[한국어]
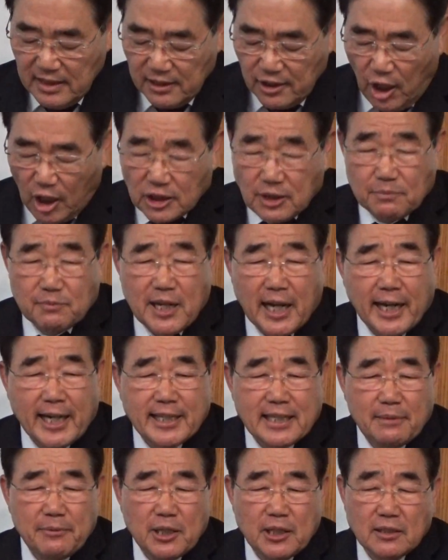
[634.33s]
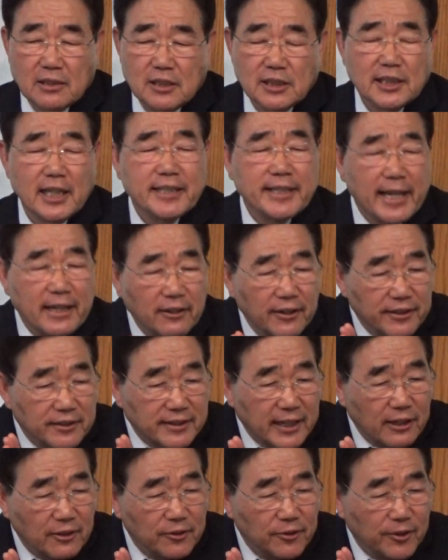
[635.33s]
거듭나게 되면 그렇게 되는,
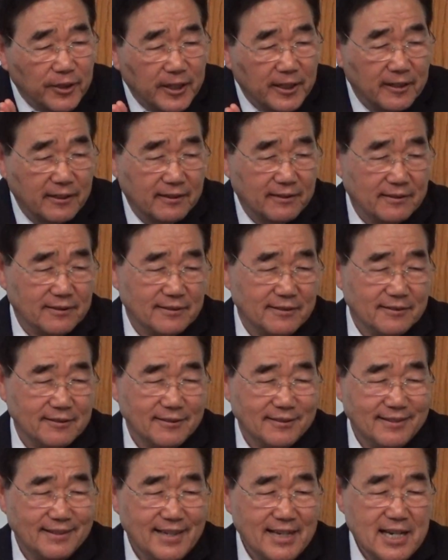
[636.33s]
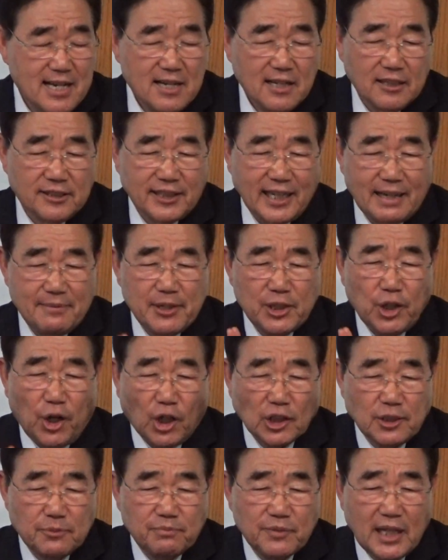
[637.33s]
되는 거예요. 그 사람이
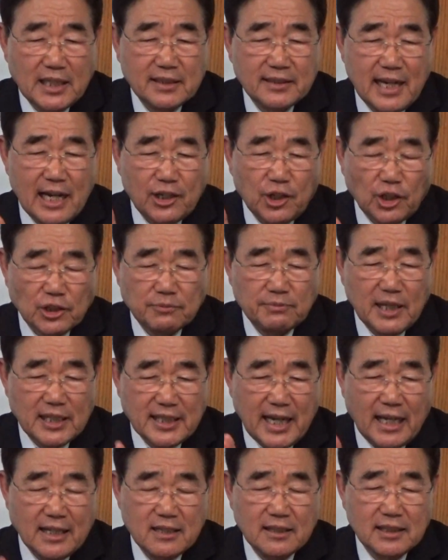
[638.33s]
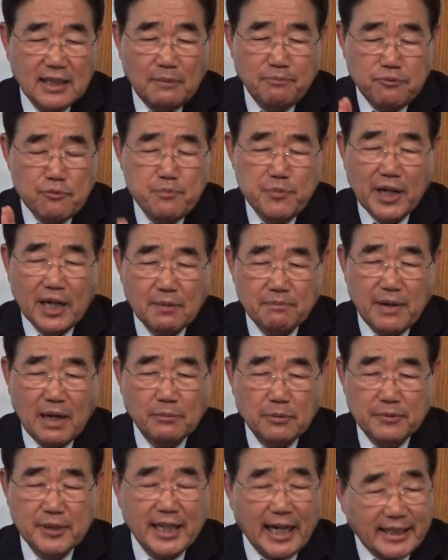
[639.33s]
거듭나는가 거듭나지 않는가 분별하는
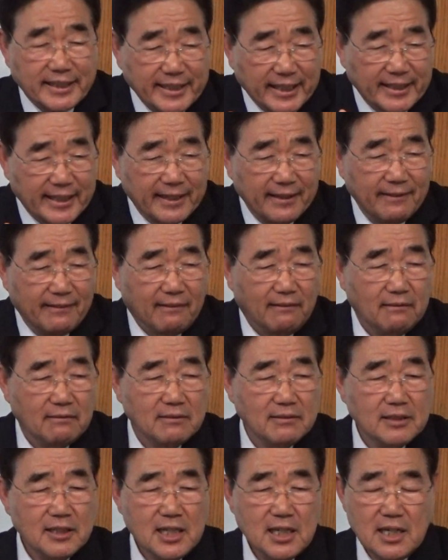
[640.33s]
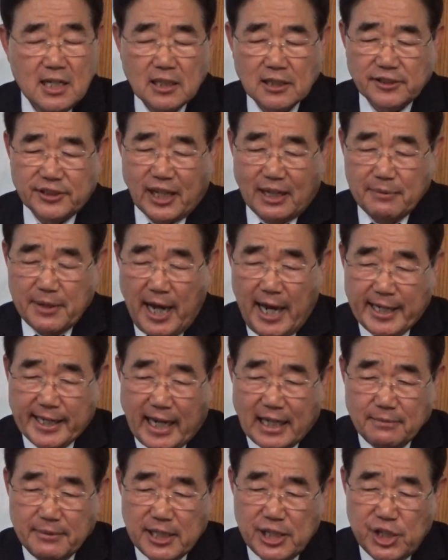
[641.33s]
방법은 간단해요. 그 사람이
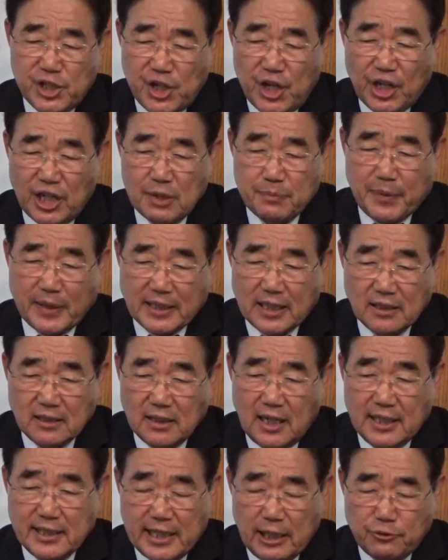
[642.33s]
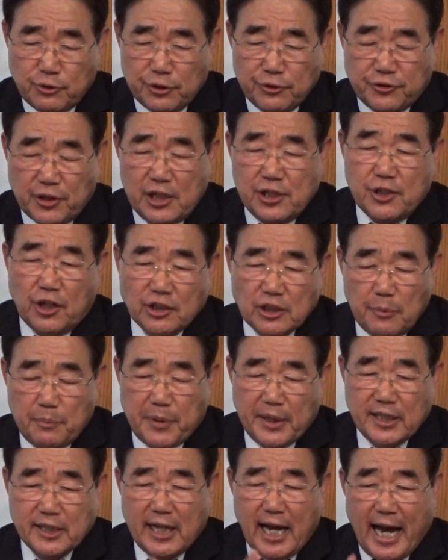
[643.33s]
하나님의 지혜를 받았는가 예수 그리스도를
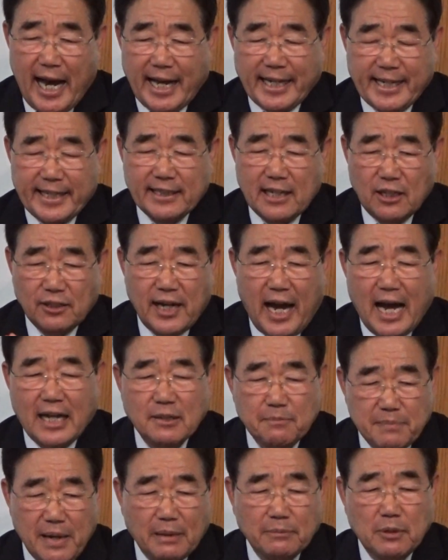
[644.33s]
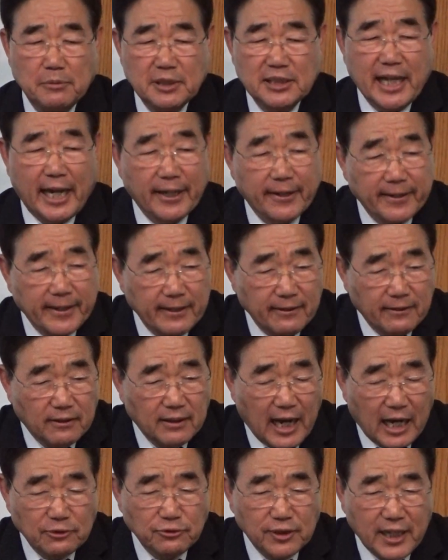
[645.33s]
영접했는가 안 하는가 아는 방법은 당연해요.
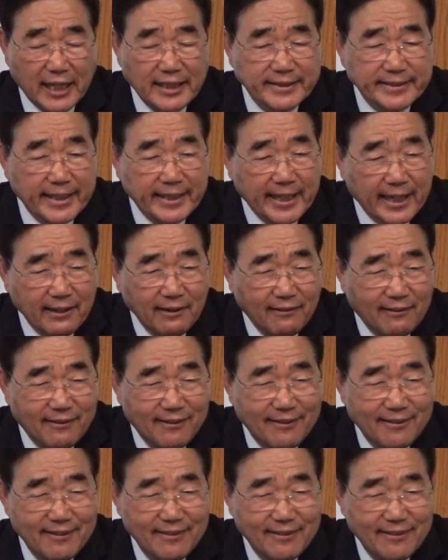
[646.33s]
아주 간단해요.